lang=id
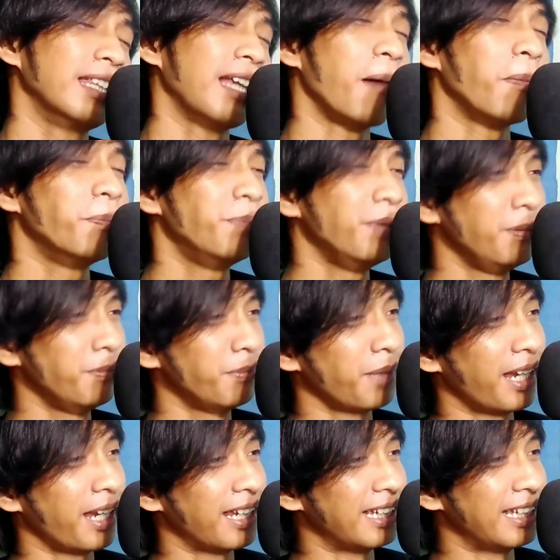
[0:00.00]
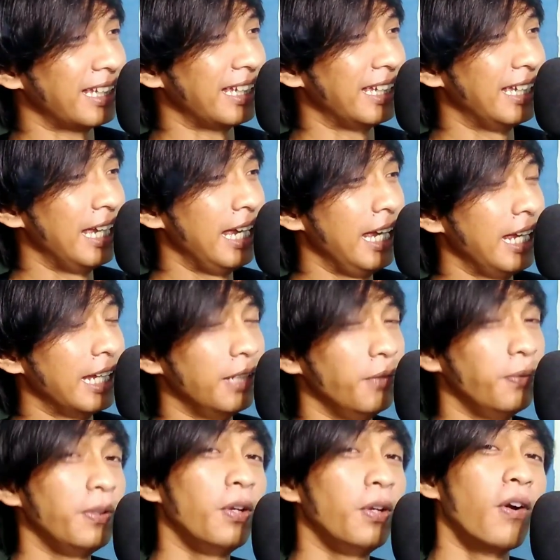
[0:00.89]
Tapi men nih
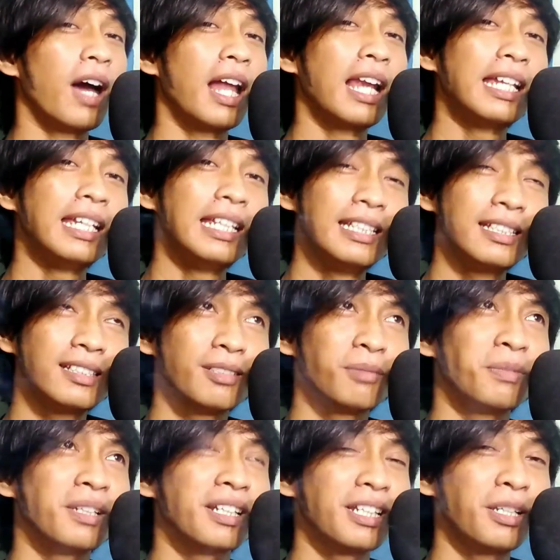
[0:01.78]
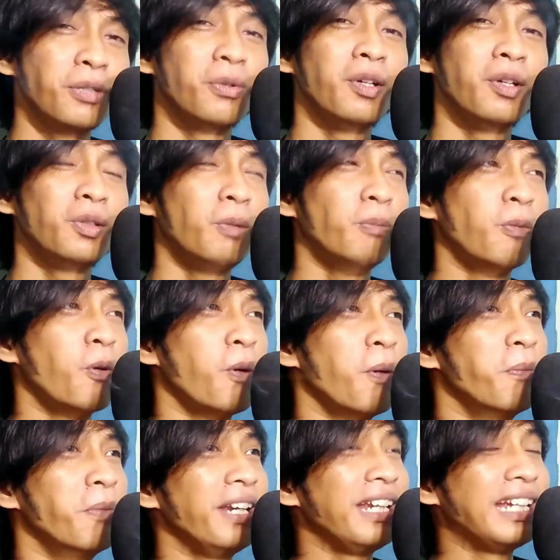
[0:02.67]
di video kali ini sebenarnya gue itu
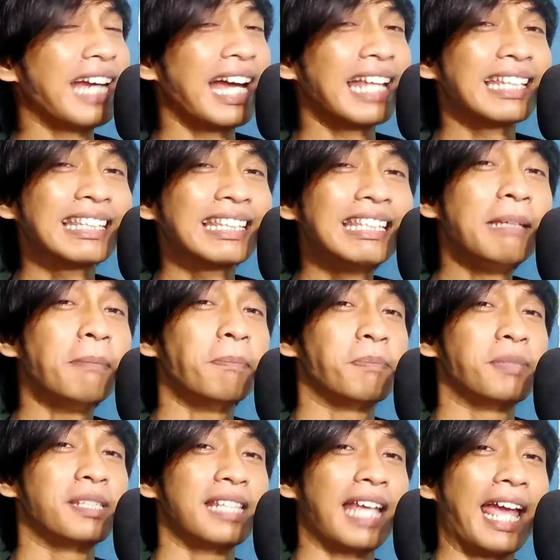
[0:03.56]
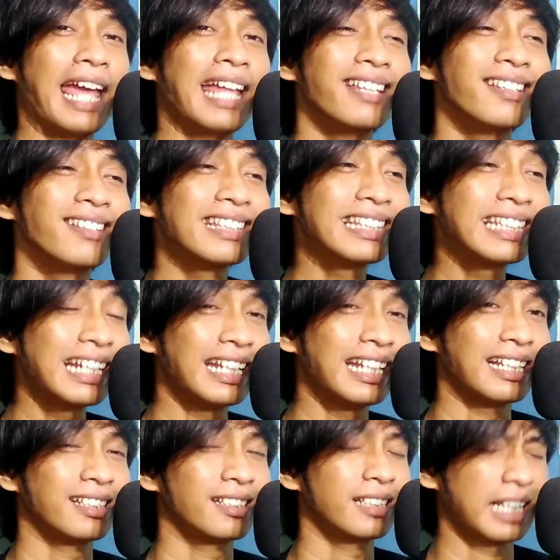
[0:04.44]
mau memberikan tips and
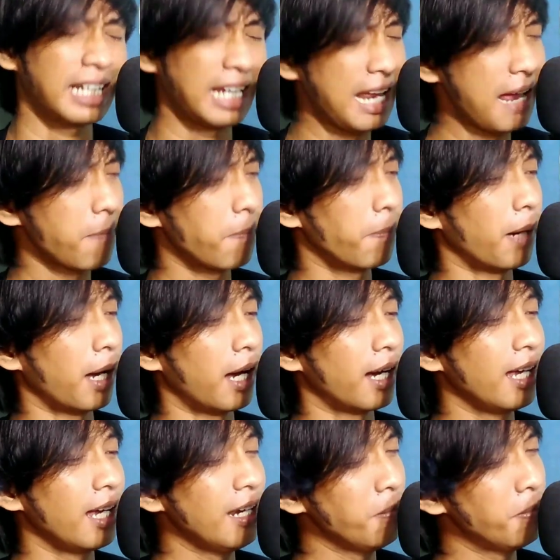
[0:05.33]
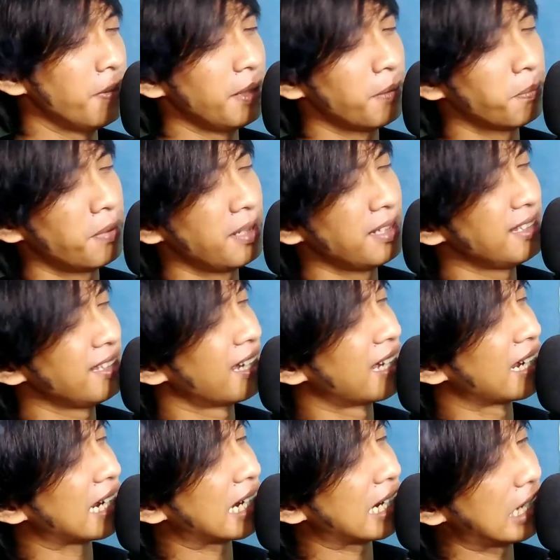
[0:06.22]
Matrix. Kenapa? Karena banyak banget
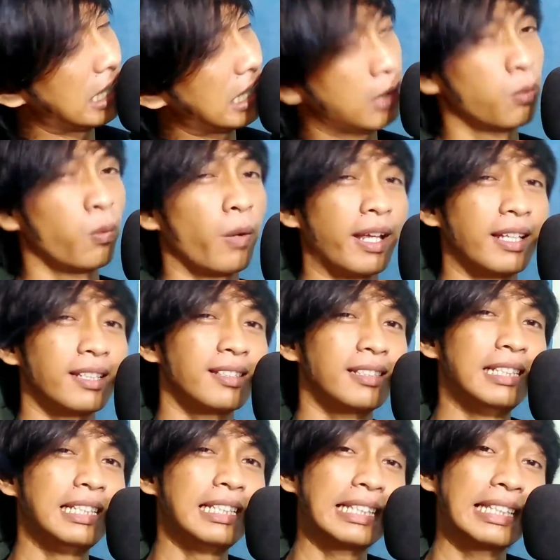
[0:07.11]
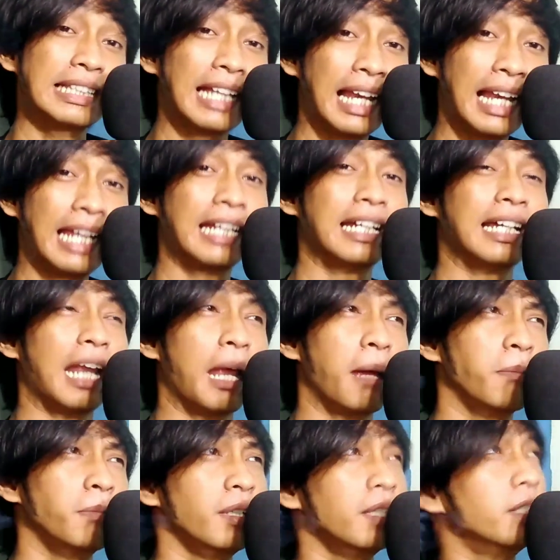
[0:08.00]
yang request di
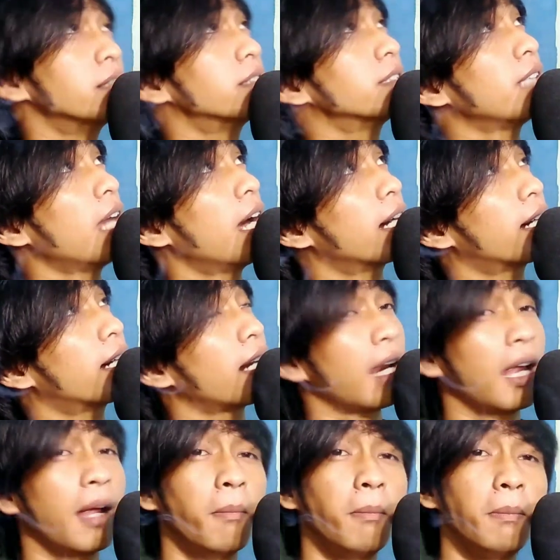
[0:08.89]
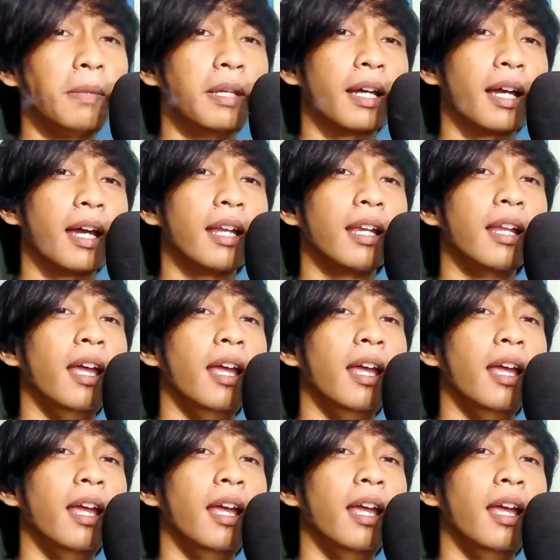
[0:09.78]
Telegram, di Instagram, ya kan.